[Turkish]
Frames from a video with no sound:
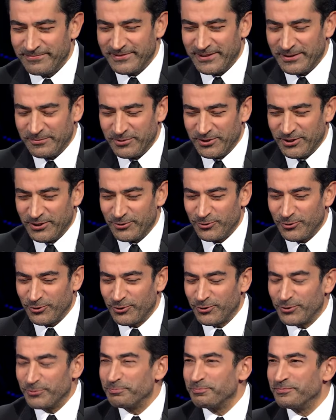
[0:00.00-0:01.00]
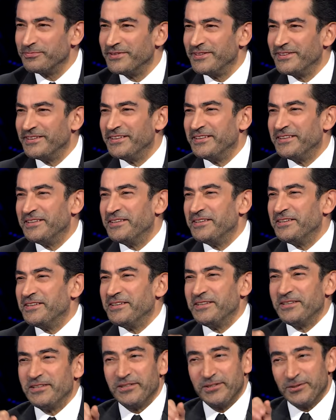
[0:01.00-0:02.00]
Tebrik ediyorum.
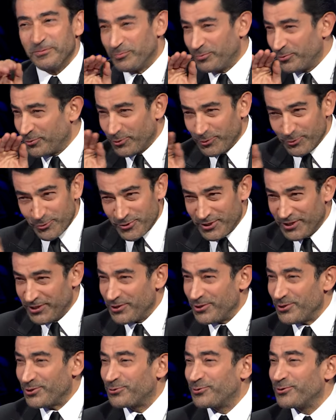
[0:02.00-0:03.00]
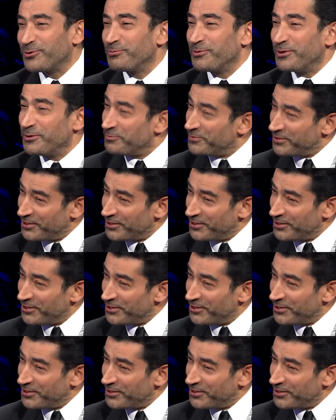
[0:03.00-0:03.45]
Bu konu üzerinde hiç durmuyorum.